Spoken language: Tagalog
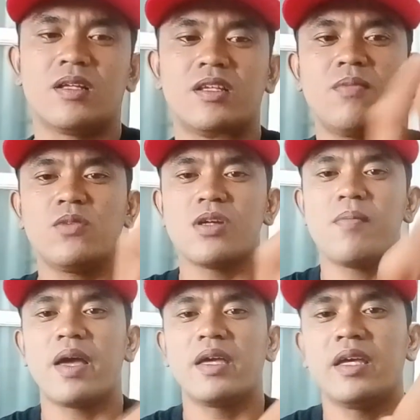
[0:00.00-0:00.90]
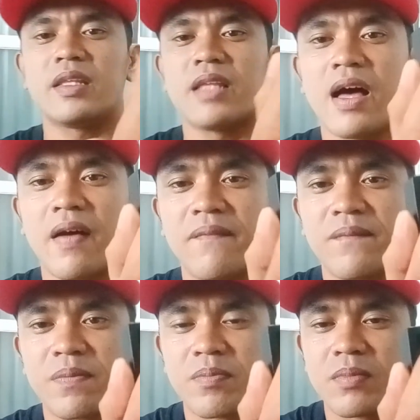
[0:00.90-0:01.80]
Diyan mo siya makikita.
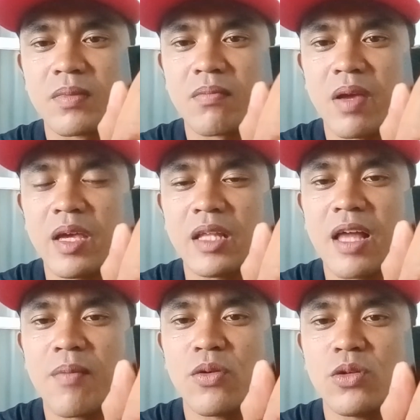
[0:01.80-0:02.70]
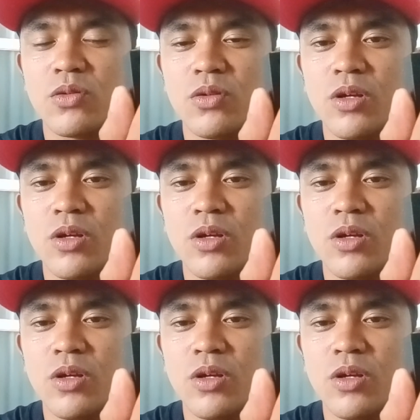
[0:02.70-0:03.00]
Makikita mo yung